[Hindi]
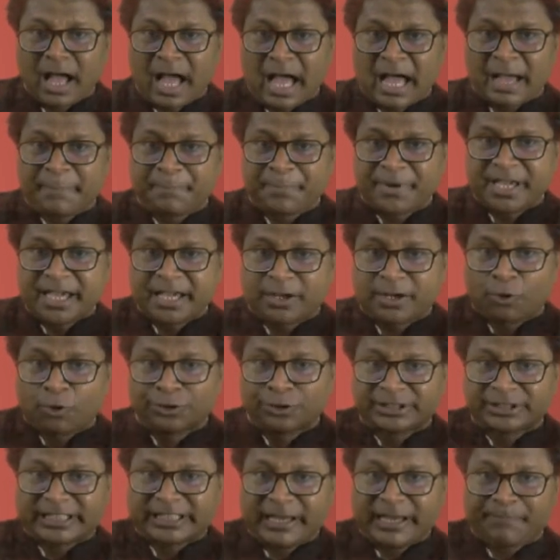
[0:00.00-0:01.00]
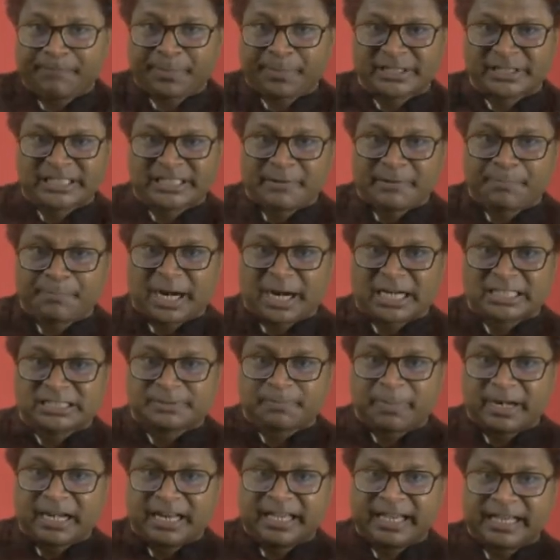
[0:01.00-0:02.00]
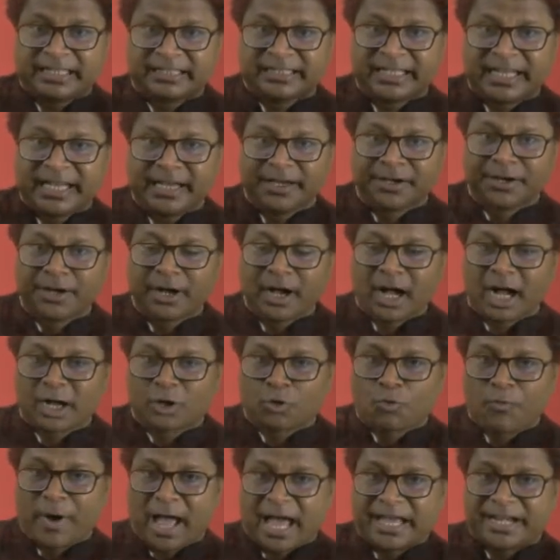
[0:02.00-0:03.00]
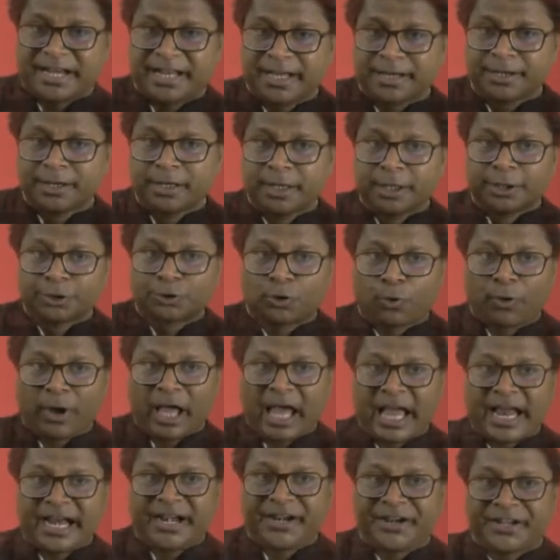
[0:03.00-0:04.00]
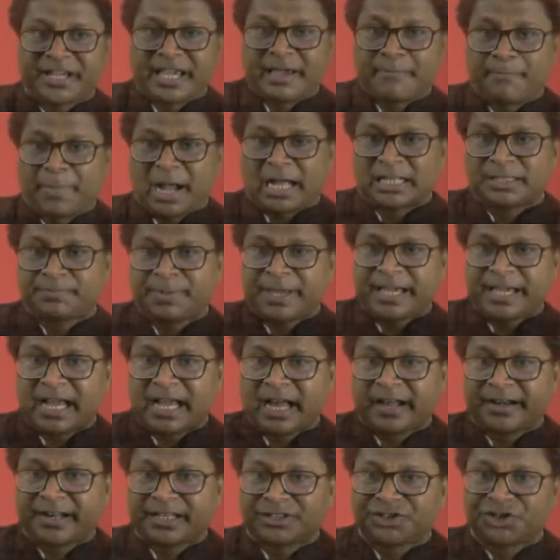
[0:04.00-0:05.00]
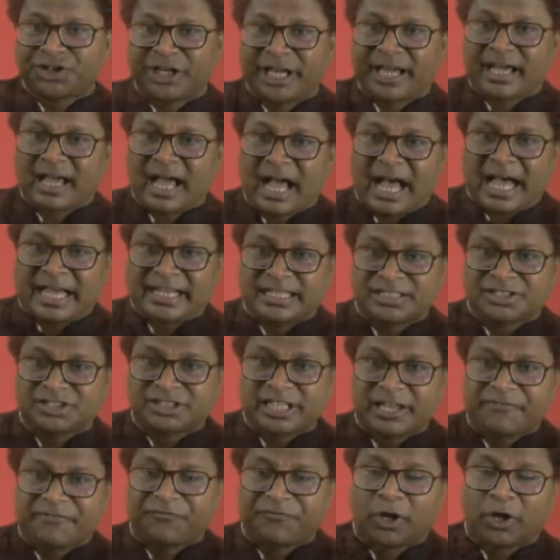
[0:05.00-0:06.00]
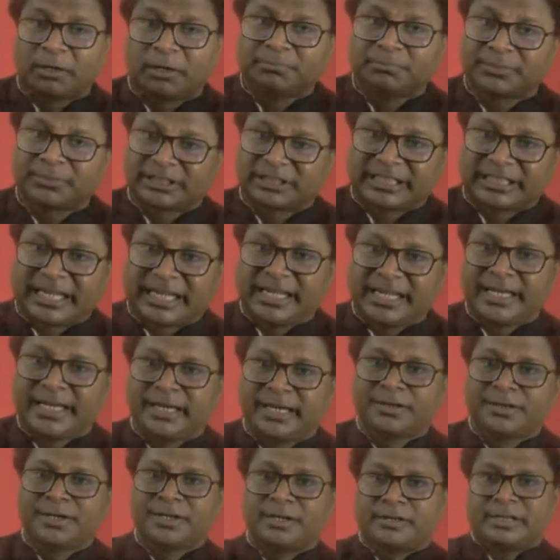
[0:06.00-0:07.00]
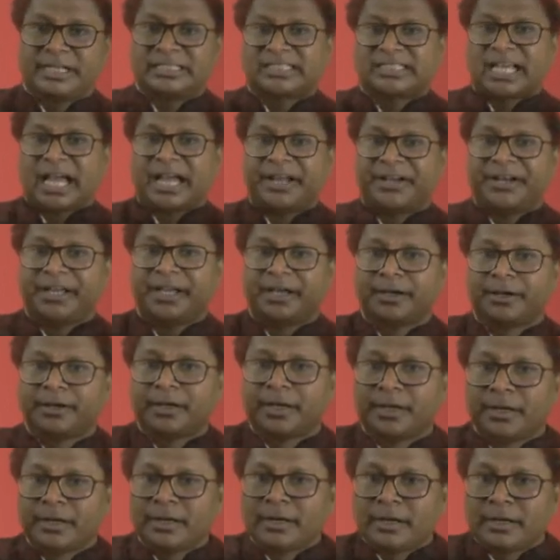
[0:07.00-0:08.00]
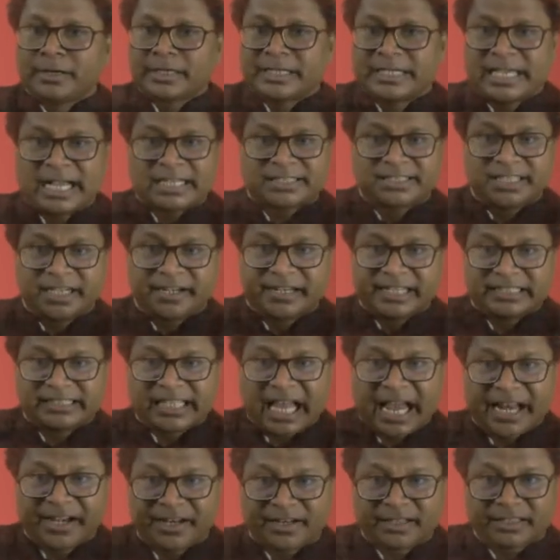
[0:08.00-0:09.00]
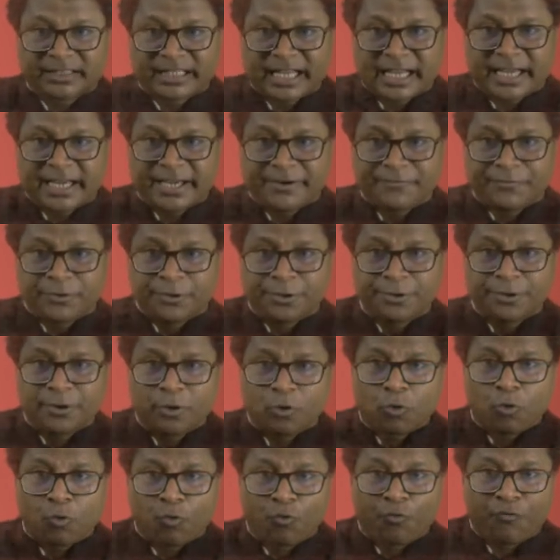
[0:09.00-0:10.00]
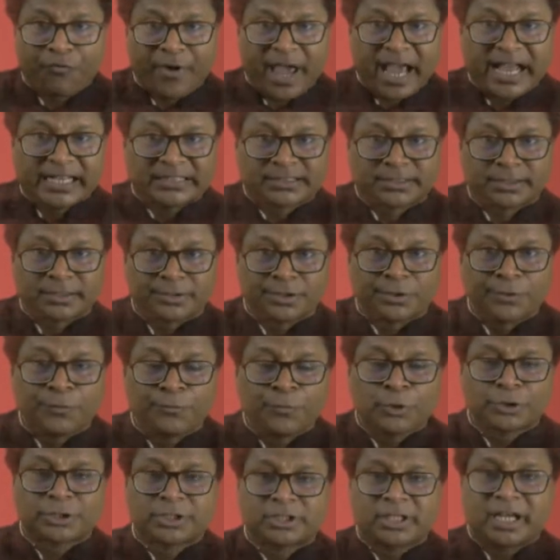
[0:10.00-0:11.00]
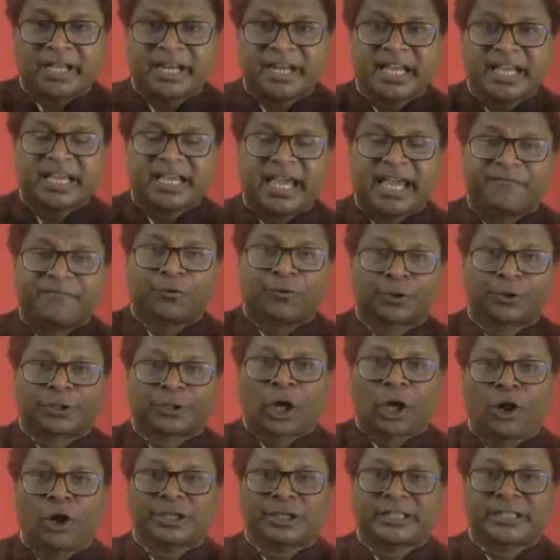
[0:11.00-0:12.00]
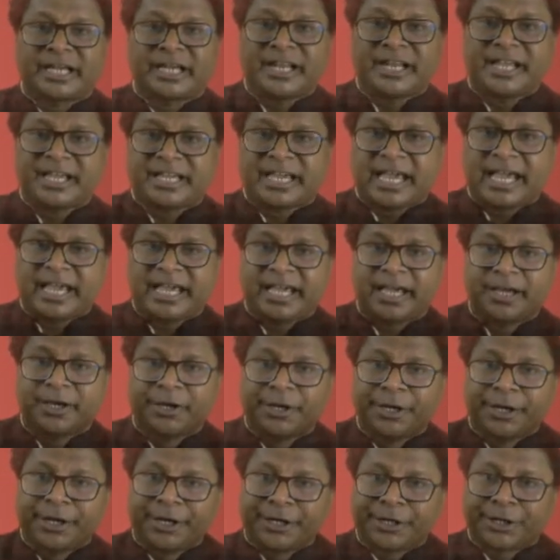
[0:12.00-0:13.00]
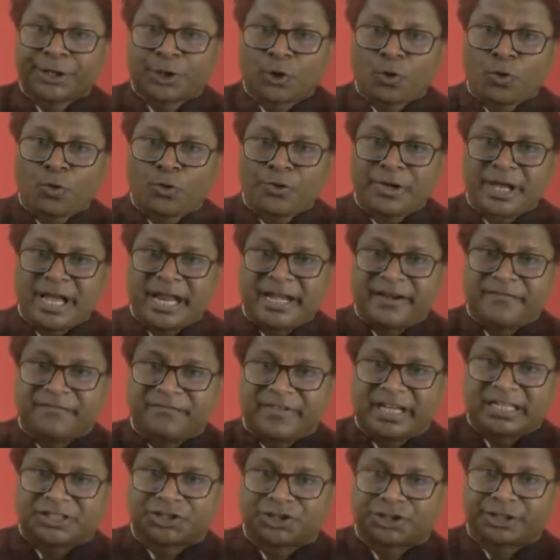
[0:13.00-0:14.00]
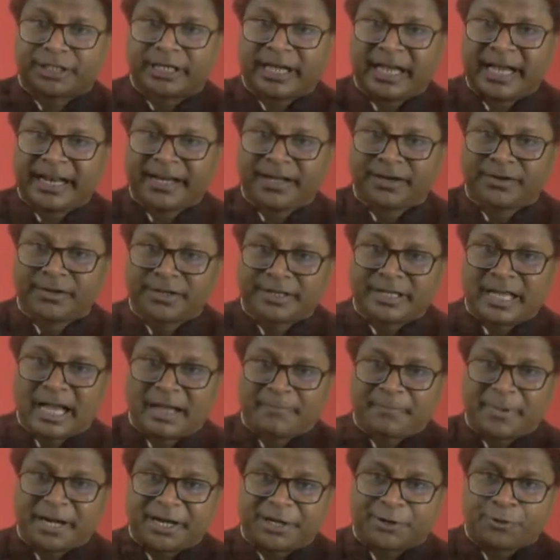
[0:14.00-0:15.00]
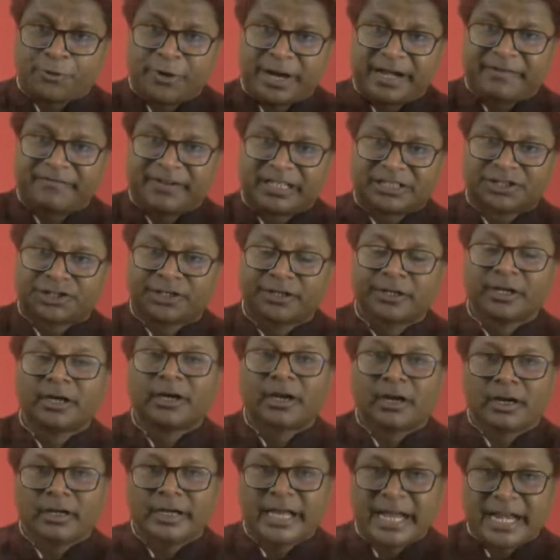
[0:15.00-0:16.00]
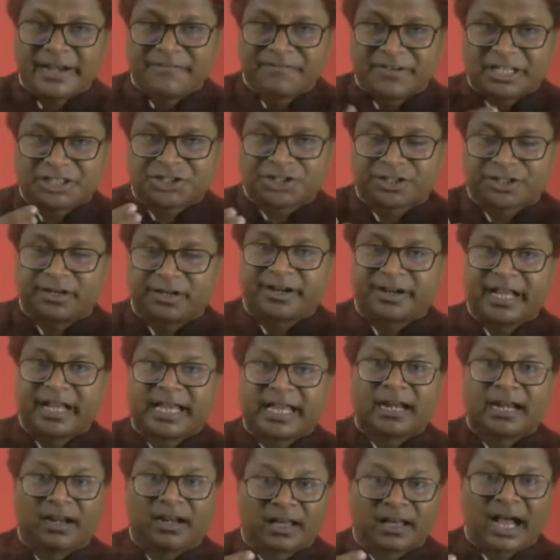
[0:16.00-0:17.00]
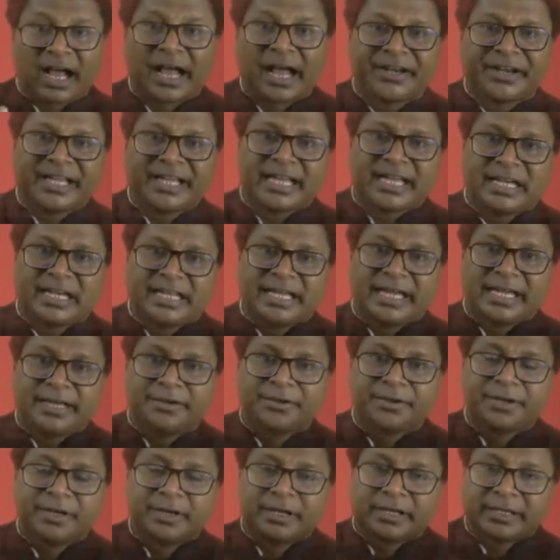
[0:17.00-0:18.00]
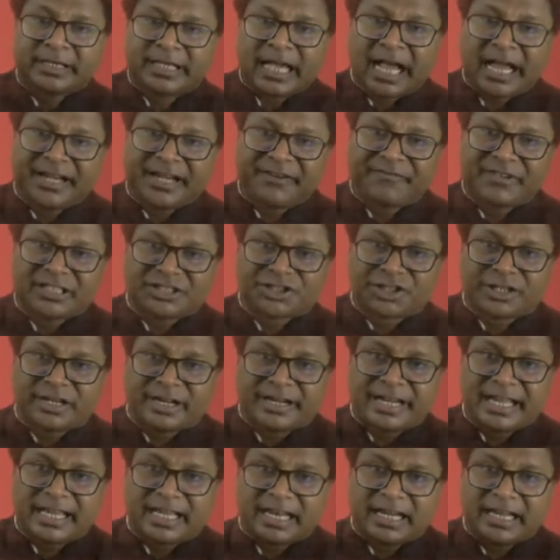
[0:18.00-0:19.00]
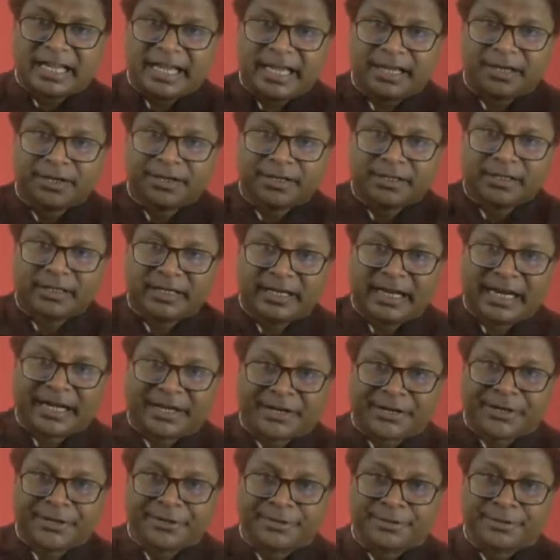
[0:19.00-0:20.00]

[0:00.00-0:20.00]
आपकी कौन सी प्रेजेंट पर ली गई थी अक्वायरिंग तो एंड के बाद भी आना चाहिए आईएनजी फॉर्म सही है डिजाइनिंग क्या चीज डिजाइन करता है वो वेज वो तरीके वो तौर तरीके टू इन्वेस्ट है ना यहां पे टू इन्वेस्ट इन्वेस्ट करने के लगाने के लिए क्या इन्वेस्ट करने के लिए इट